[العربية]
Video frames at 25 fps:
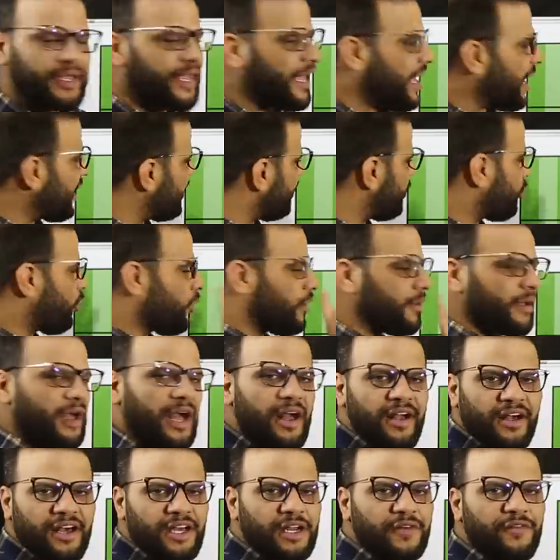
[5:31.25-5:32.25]
كان
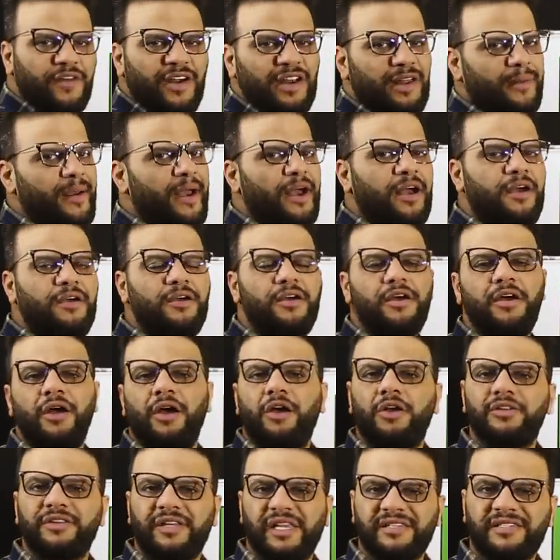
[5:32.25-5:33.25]
كان كارفالا بقى
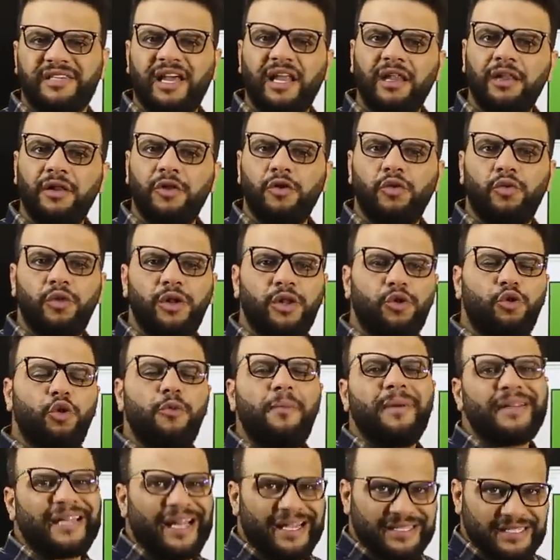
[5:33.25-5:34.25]
تسلل
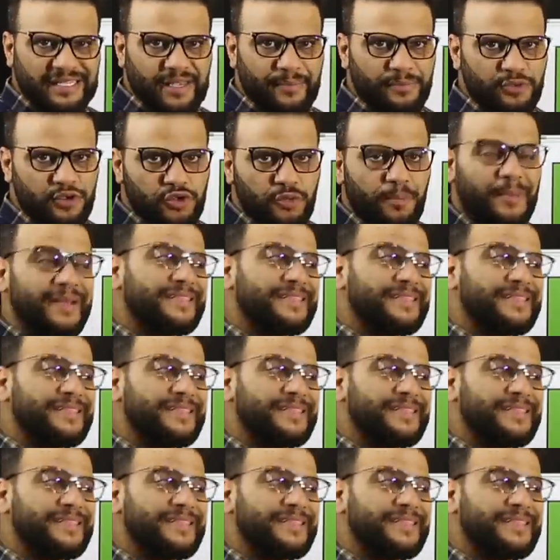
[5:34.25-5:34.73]
والجون ما اتحسبش